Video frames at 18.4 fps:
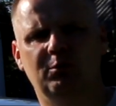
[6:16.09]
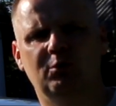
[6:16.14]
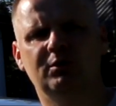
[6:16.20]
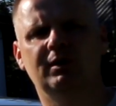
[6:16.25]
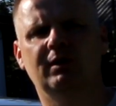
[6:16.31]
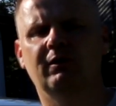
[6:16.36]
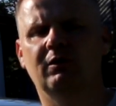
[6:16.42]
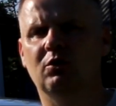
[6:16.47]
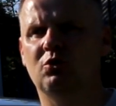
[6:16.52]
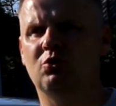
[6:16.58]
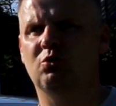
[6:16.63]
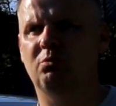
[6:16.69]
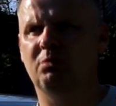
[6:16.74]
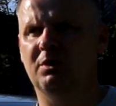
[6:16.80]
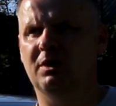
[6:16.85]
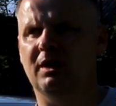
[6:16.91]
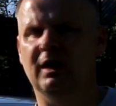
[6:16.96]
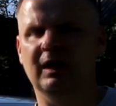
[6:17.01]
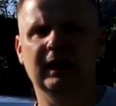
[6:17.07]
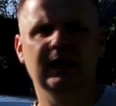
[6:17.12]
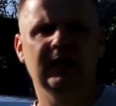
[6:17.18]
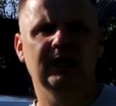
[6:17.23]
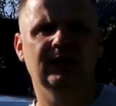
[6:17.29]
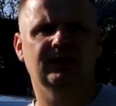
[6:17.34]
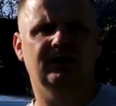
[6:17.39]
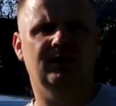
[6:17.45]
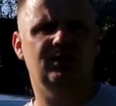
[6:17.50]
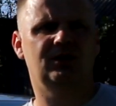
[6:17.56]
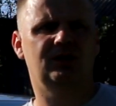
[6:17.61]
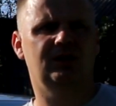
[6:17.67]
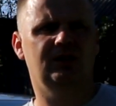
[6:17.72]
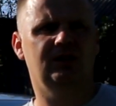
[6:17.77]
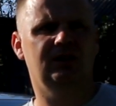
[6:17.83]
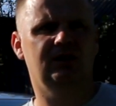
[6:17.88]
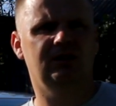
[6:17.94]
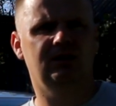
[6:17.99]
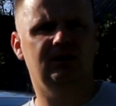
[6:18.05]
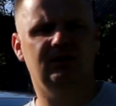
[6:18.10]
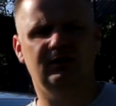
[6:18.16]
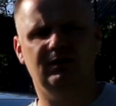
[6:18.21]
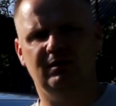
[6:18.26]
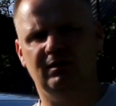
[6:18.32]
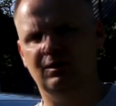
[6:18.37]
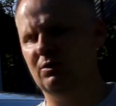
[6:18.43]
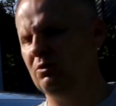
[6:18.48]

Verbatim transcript: Просто говорю, что у меня. Значит, э,